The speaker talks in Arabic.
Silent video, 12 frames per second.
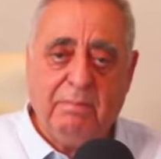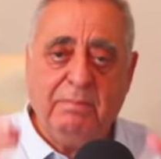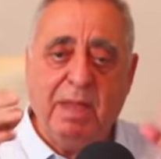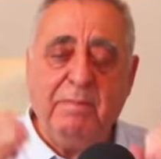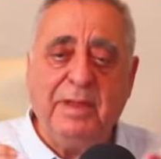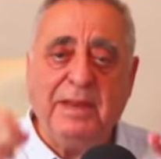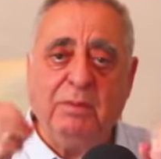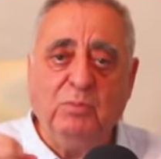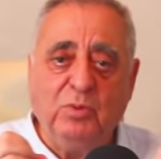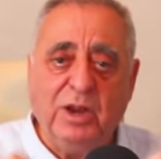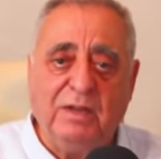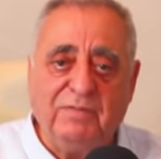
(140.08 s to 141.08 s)
ما معنى
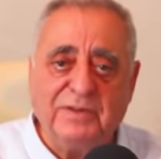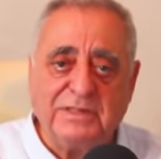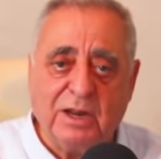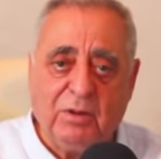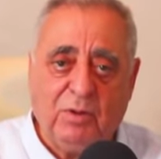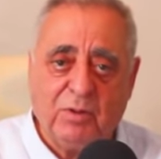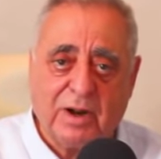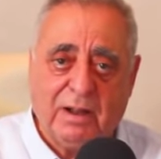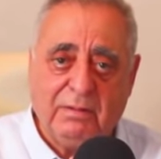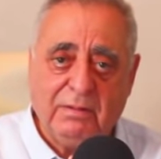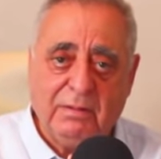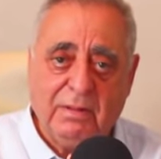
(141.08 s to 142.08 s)
المنافسه
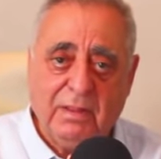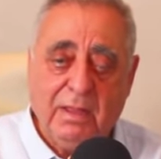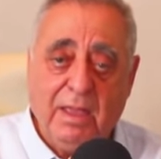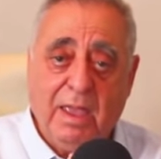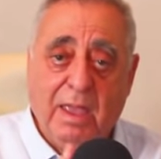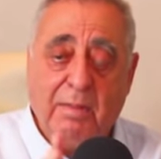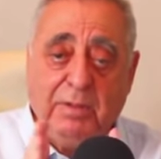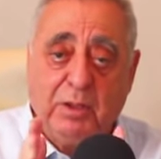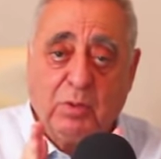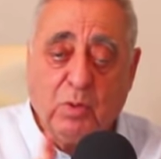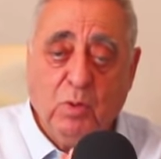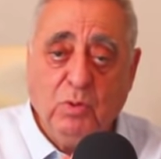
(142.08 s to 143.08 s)
الحره ما
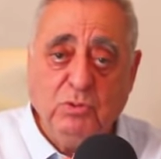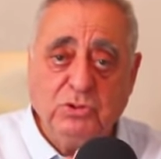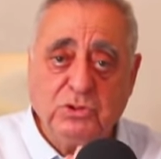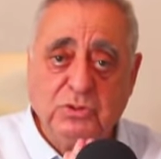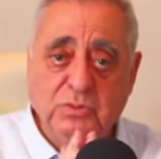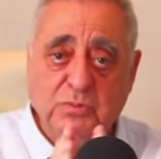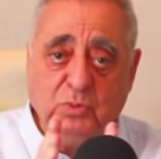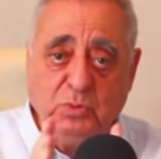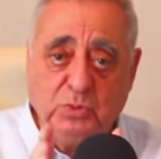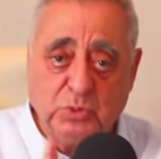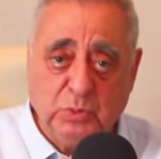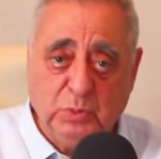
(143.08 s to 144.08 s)
يكونش
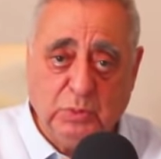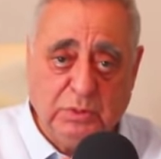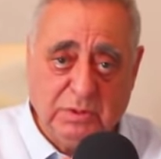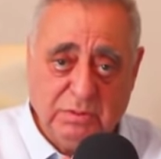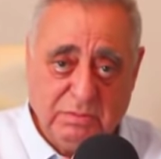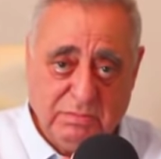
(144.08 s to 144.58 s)
موجود